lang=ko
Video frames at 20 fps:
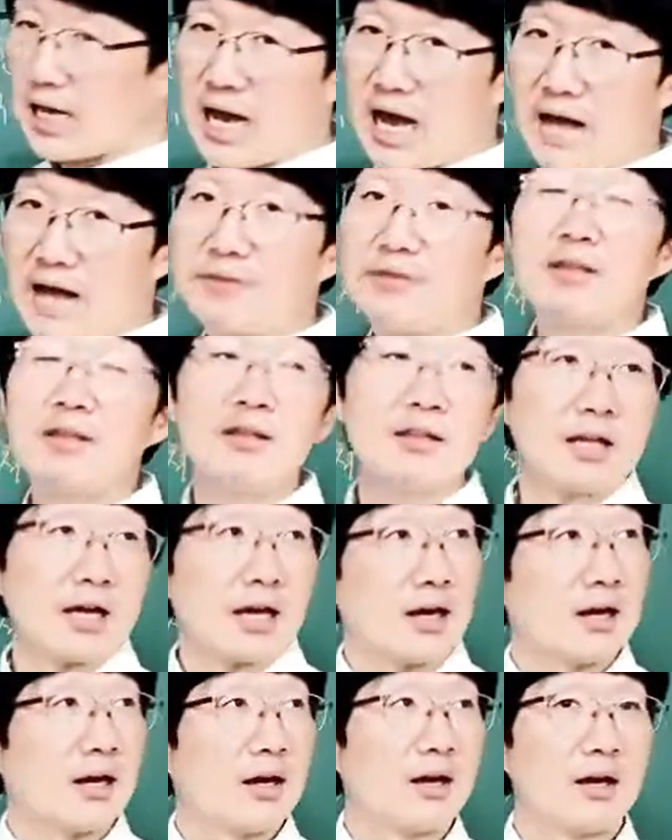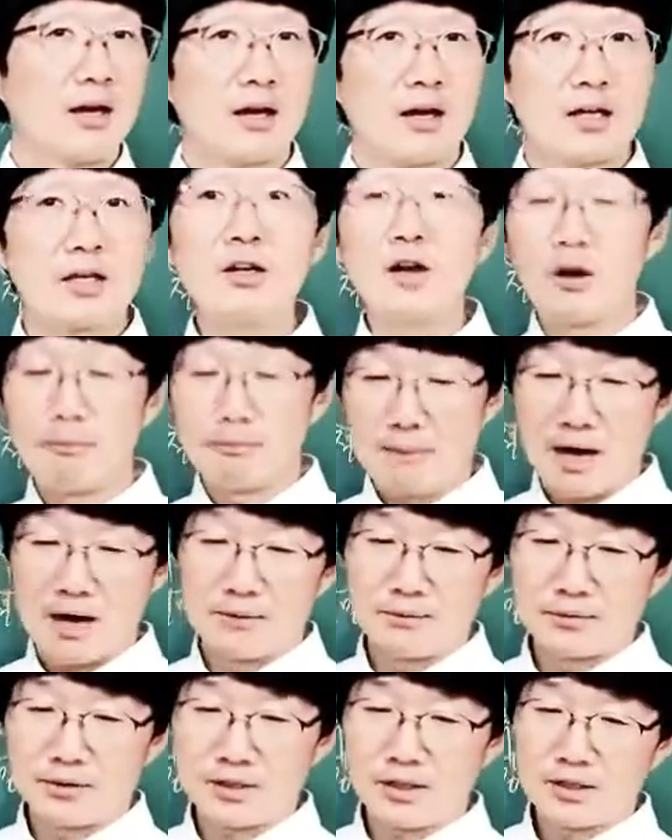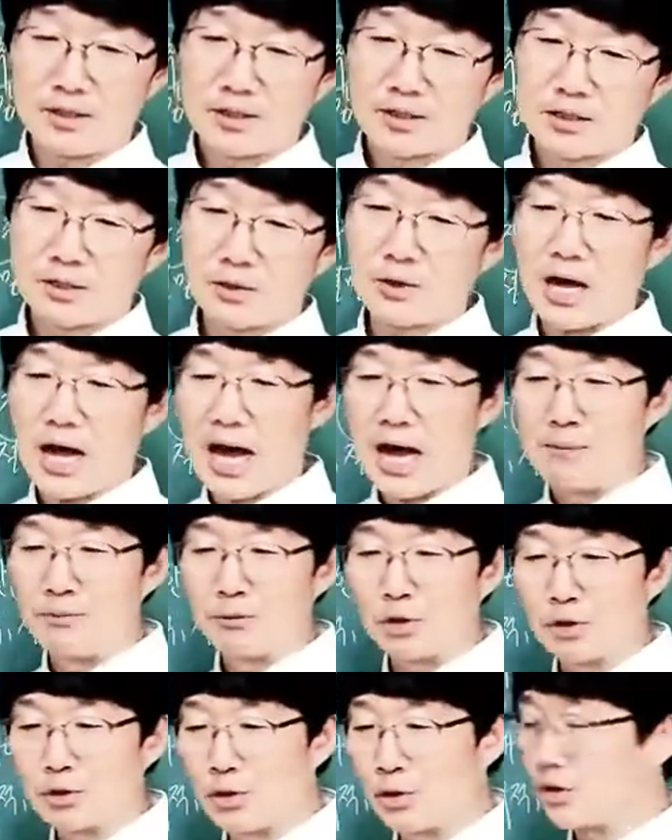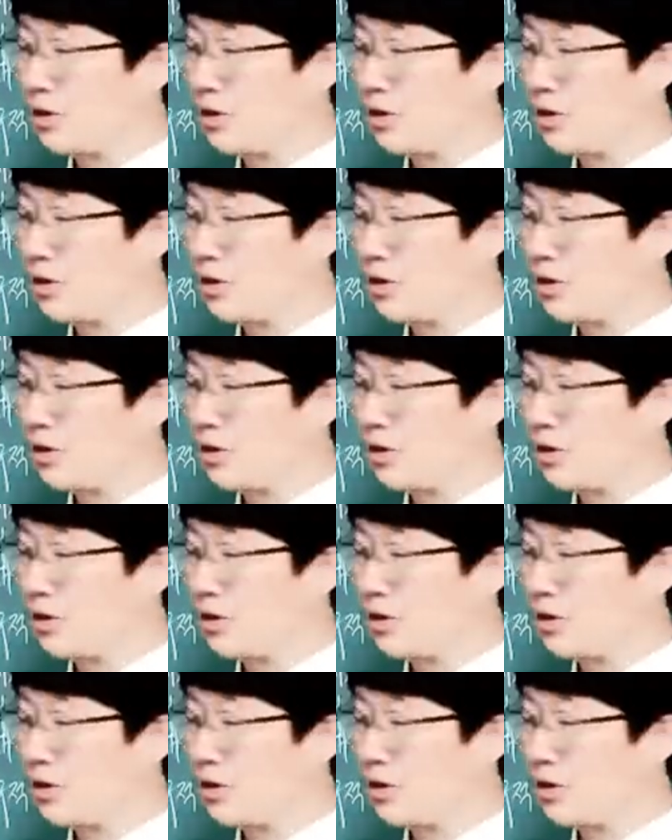않는다 이런 마음들 그리고 아무것도